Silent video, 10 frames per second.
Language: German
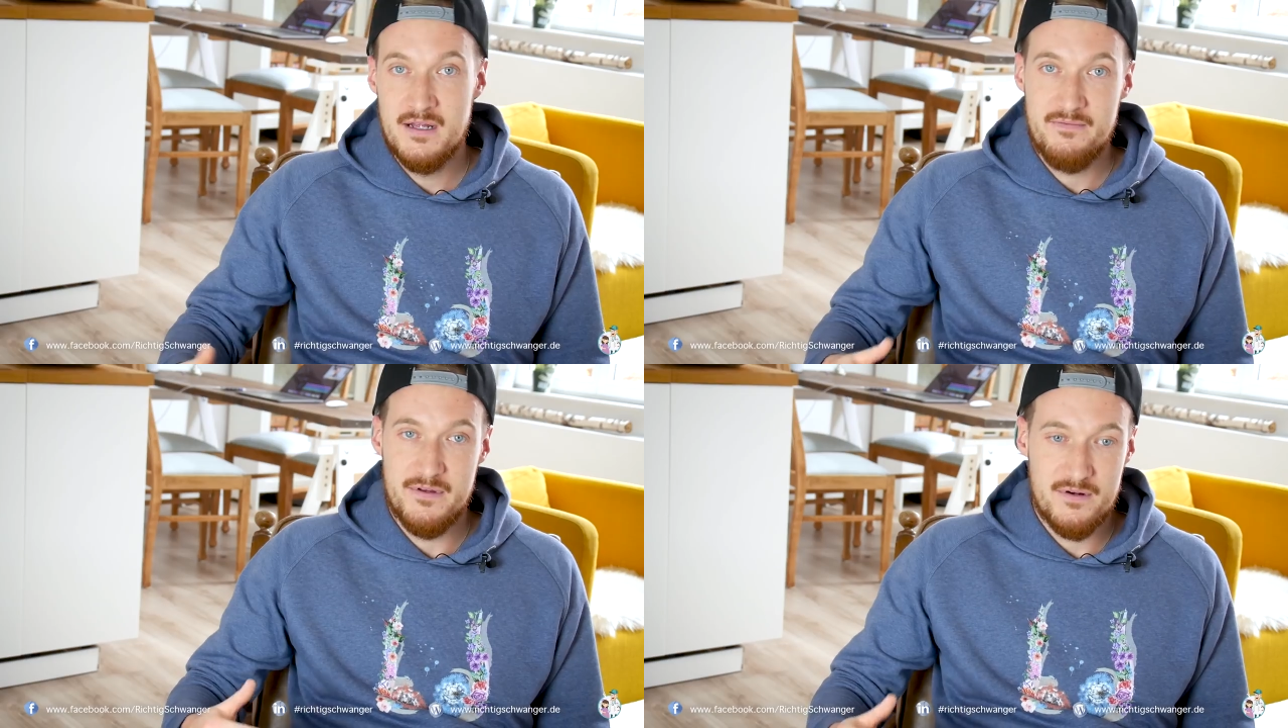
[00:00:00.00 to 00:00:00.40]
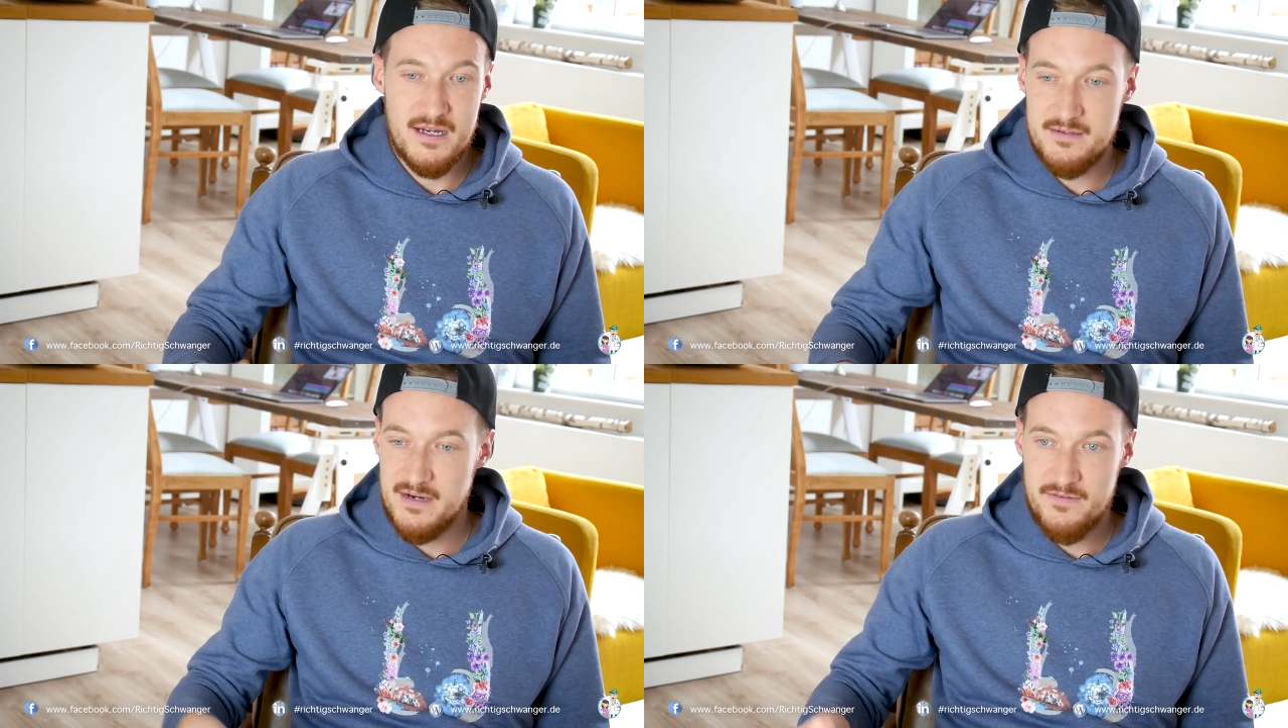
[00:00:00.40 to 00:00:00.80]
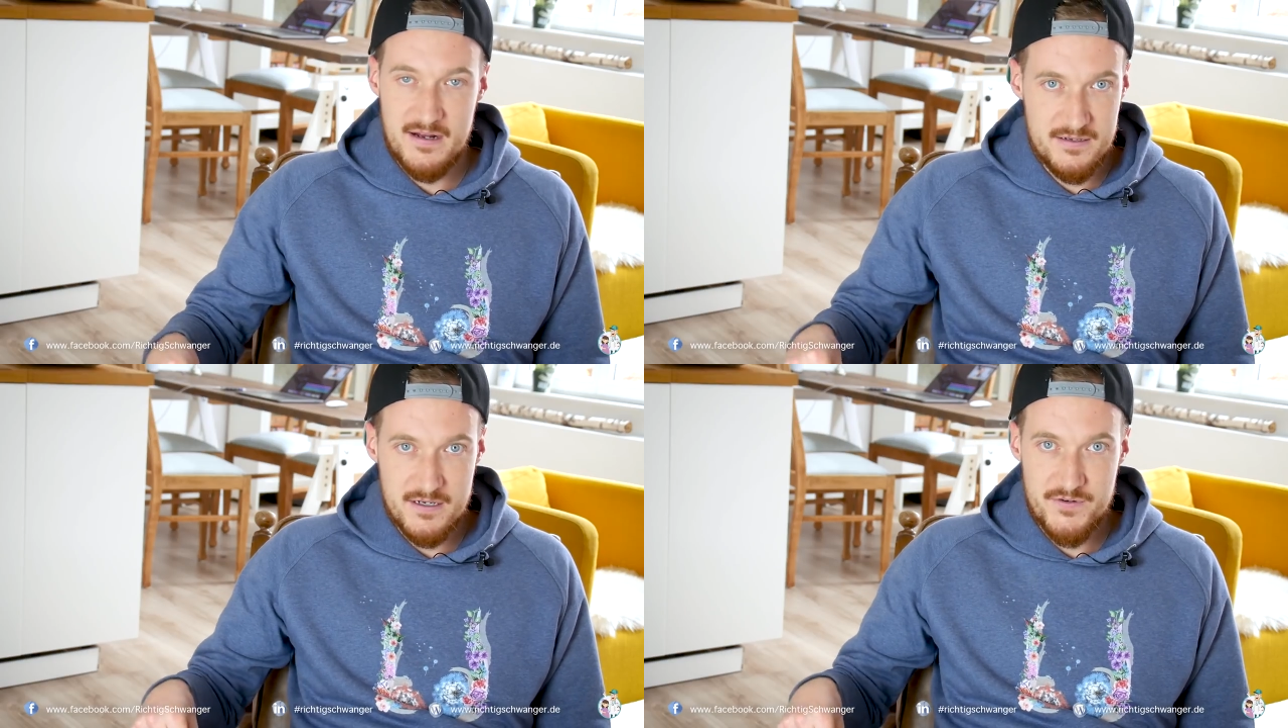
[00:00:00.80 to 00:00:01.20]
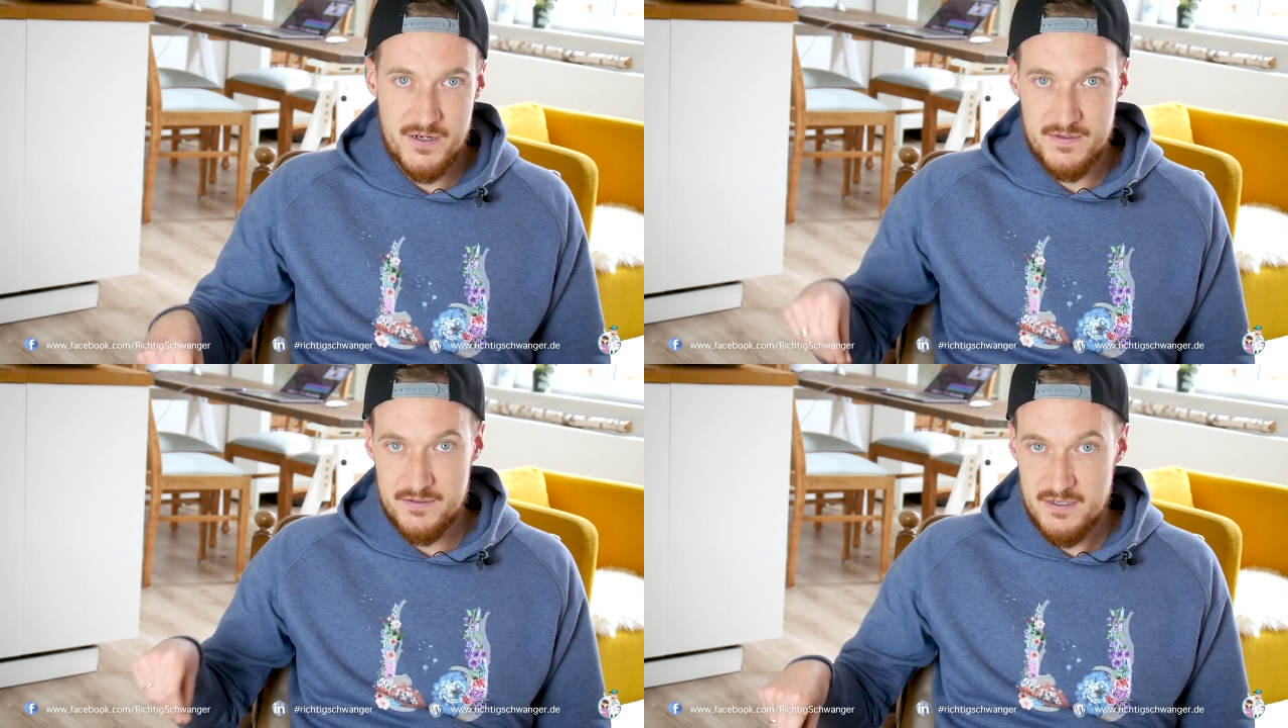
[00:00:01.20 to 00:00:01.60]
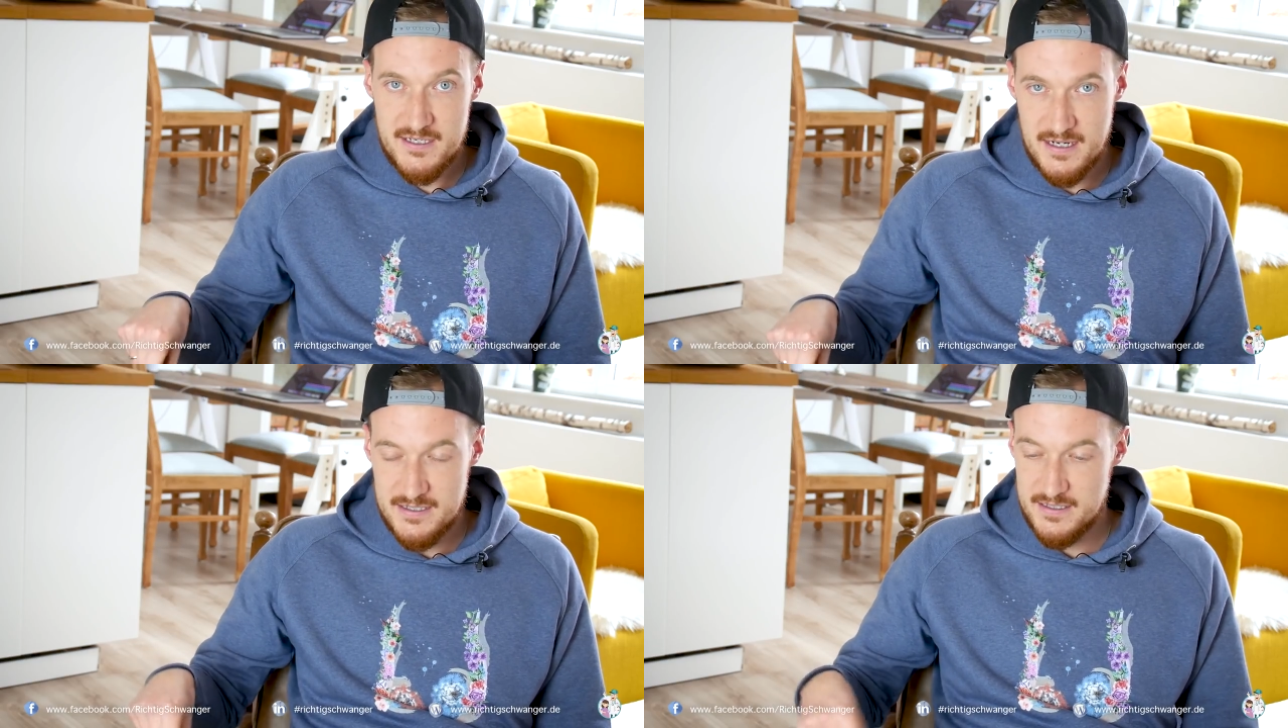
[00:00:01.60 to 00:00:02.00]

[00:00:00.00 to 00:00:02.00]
Wenn du gleich am Anfang alles aufschreibst, was du nicht kannst,